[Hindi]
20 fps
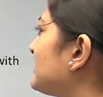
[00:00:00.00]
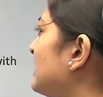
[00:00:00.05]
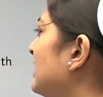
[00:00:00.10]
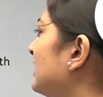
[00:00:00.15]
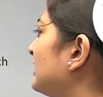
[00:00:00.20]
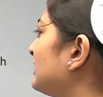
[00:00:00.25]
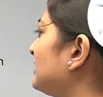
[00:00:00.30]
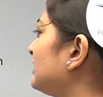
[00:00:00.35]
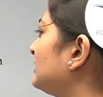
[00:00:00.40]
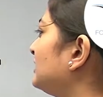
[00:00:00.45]

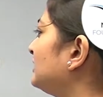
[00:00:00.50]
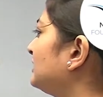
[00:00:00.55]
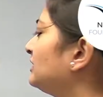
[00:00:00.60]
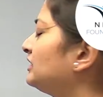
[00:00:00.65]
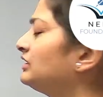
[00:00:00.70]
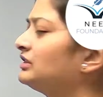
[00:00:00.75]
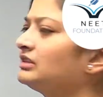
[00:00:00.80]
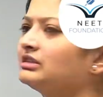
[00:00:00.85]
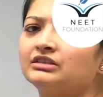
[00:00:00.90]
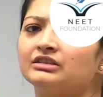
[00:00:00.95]
साथ
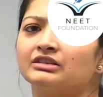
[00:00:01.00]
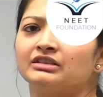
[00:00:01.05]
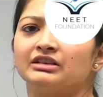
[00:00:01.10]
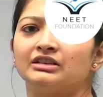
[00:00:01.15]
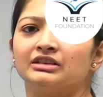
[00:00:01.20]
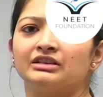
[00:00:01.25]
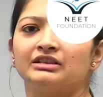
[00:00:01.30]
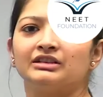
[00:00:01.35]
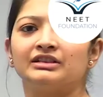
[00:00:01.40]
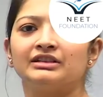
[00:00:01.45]

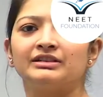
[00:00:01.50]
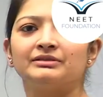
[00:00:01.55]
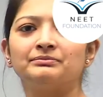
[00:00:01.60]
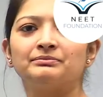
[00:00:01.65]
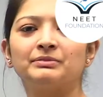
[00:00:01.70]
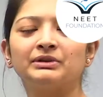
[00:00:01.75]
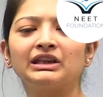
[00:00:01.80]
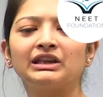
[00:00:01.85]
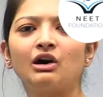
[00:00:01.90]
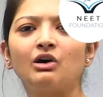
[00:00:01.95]

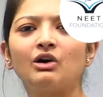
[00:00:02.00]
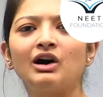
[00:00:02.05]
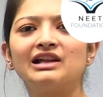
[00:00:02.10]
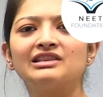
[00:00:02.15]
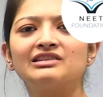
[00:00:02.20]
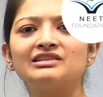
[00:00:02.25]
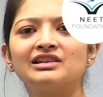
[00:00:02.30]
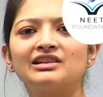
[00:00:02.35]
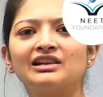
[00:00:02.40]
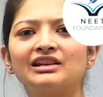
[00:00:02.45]
बताओ
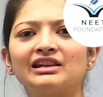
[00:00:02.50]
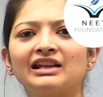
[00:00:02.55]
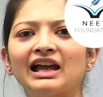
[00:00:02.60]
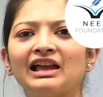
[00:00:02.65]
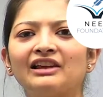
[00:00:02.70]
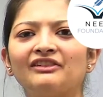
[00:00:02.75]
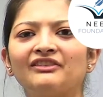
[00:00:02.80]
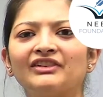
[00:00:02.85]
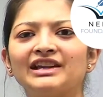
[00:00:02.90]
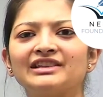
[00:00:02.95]
आंसर
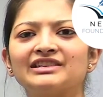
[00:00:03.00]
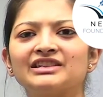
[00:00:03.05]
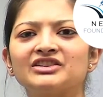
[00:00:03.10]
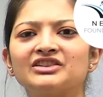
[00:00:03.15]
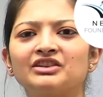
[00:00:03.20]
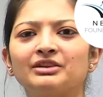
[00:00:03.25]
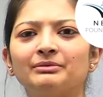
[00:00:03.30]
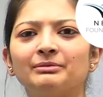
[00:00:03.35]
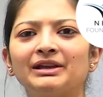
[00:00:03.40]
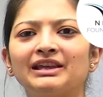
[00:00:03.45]

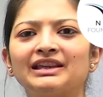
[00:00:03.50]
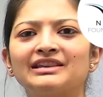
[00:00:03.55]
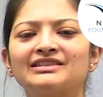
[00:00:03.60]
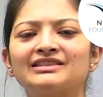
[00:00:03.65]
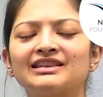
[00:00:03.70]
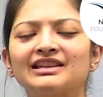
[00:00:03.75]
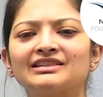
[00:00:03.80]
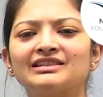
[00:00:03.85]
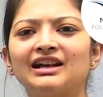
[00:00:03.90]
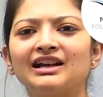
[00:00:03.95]
गैल्वेनाइजेशन में
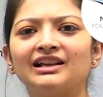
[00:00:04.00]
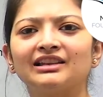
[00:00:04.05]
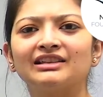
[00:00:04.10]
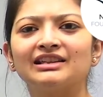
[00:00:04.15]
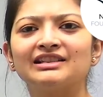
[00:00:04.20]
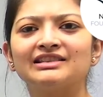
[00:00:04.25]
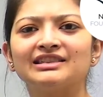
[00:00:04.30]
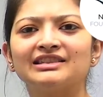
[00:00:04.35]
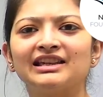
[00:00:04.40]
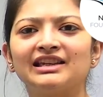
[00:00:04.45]
किसके साथ
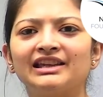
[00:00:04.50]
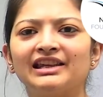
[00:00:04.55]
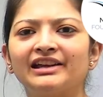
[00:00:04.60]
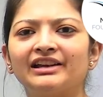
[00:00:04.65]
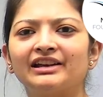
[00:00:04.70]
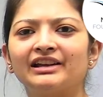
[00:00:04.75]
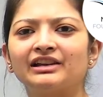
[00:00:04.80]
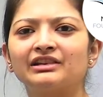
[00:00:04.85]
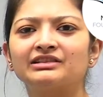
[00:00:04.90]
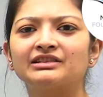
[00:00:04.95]
किसकी
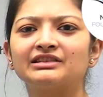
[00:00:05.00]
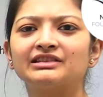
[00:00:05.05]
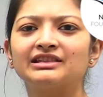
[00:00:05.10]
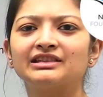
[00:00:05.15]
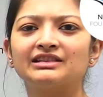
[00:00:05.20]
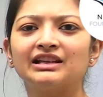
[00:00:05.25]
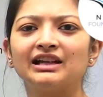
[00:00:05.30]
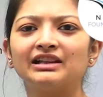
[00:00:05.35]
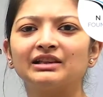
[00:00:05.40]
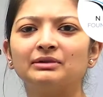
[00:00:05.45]
लेयर के
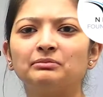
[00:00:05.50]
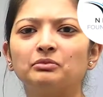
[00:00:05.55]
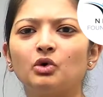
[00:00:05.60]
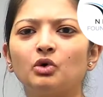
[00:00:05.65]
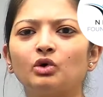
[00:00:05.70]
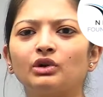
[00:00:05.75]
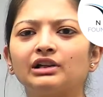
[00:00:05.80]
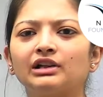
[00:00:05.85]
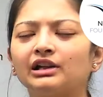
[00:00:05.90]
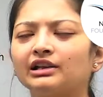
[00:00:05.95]
साथ हम
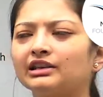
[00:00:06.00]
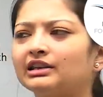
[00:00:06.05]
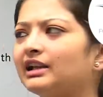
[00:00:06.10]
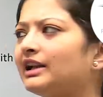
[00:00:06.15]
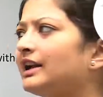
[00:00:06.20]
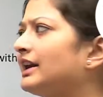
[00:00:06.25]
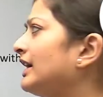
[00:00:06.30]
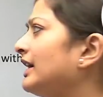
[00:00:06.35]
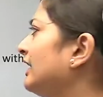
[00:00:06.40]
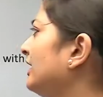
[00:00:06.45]
कोट करते
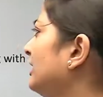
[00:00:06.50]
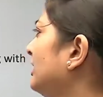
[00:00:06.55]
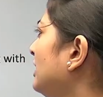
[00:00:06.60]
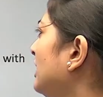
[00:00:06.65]
हैं